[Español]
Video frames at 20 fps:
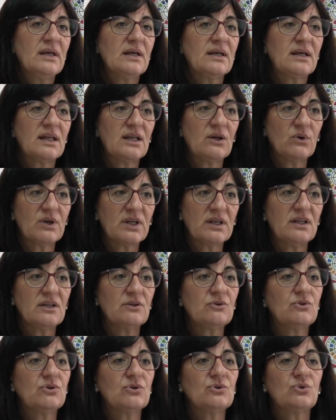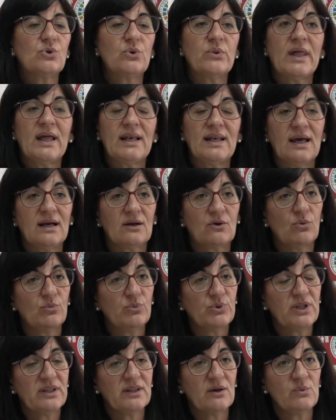Creo que en esto toda la
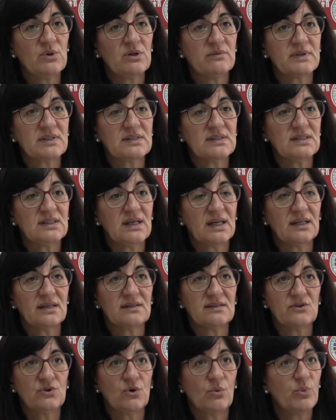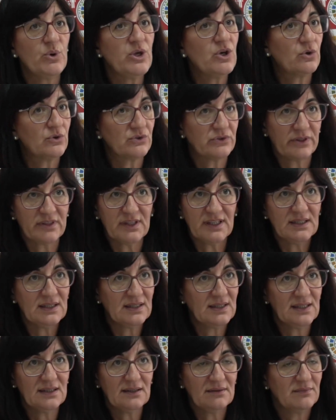comunidad universitaria ha sido muy
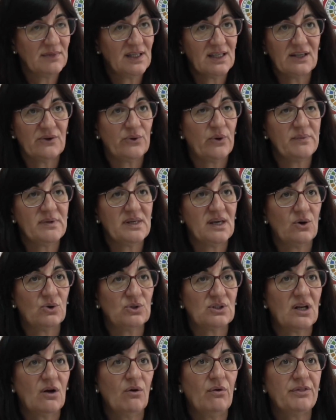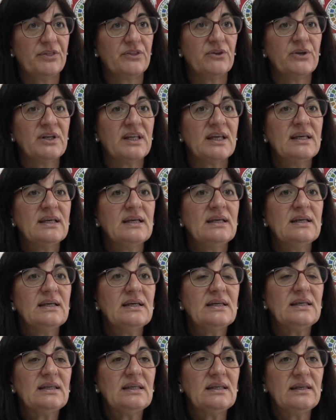consciente de que no había otras opciones
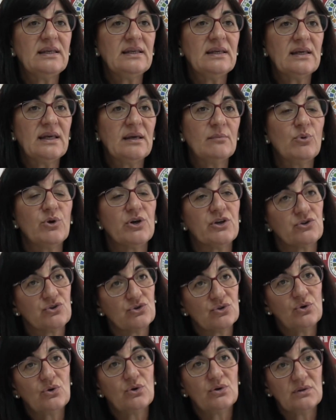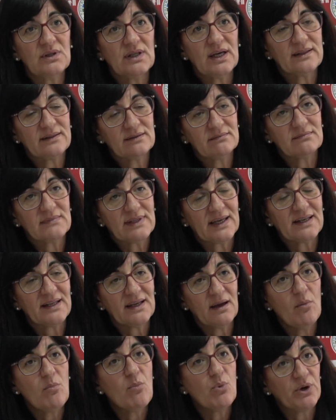y hemos hecho las
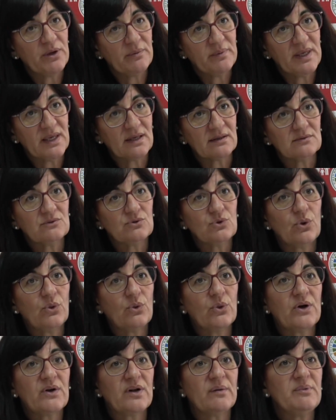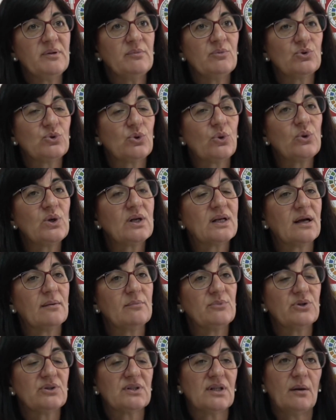tareas muy bien. Todo ahora mismo, todo el
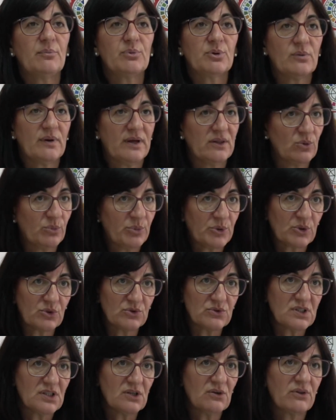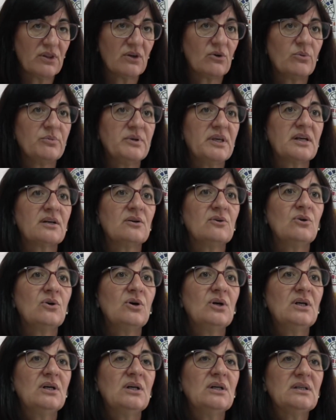cambio está aprobado por Consejo de
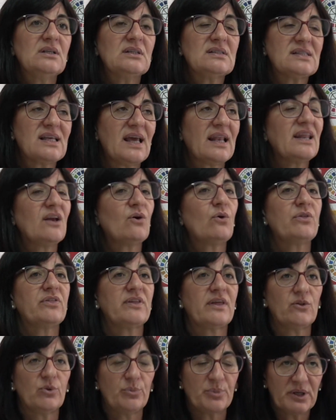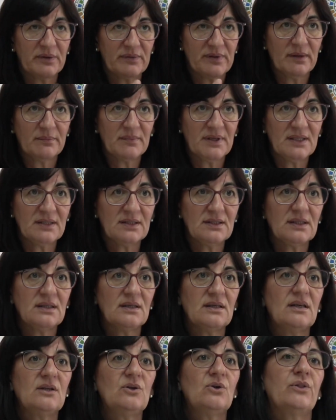Gobierno, se ha negociado
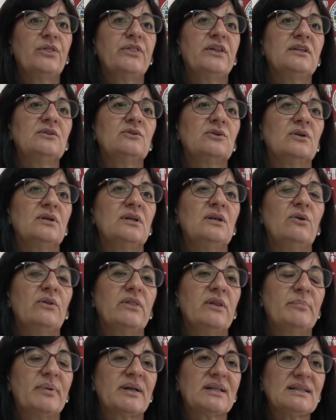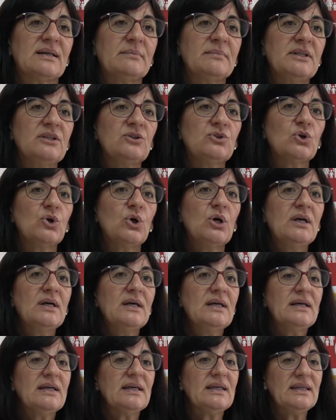previamente en los centros, en los departamentos
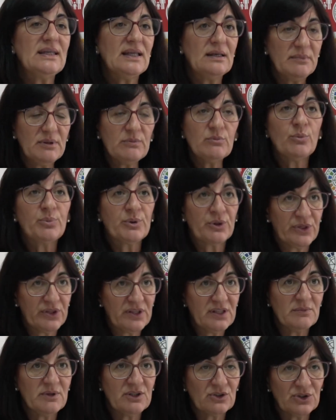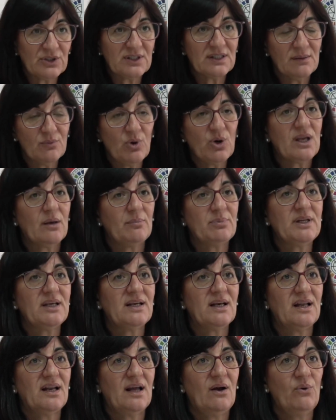y el mismo procedimiento tenemos que
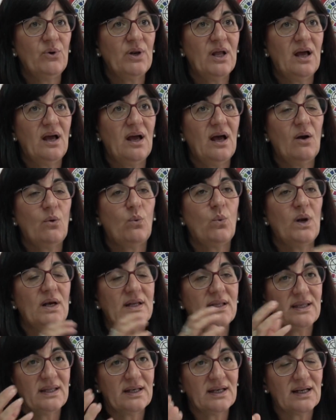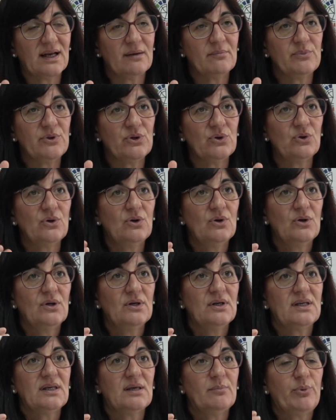aplicar ahora a cualquier cambio
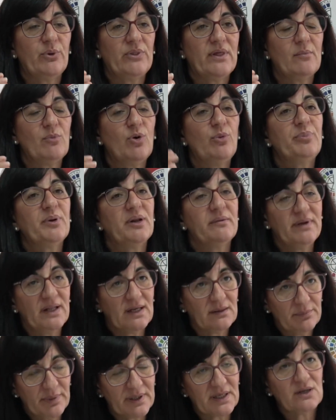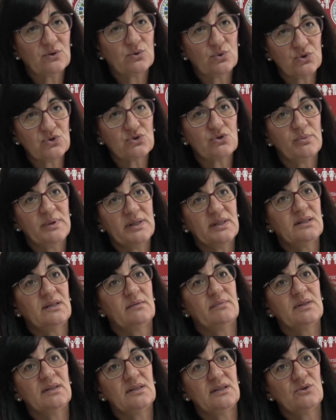que podamos prever para el curso
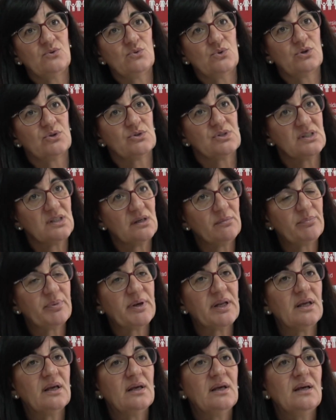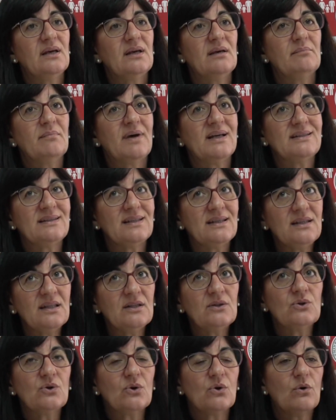2021, siempre
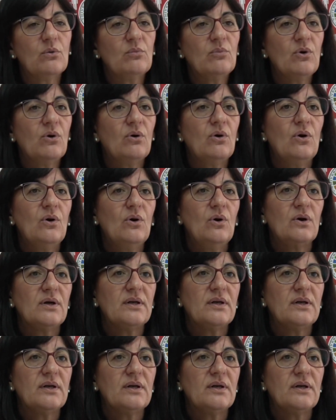manteniendo como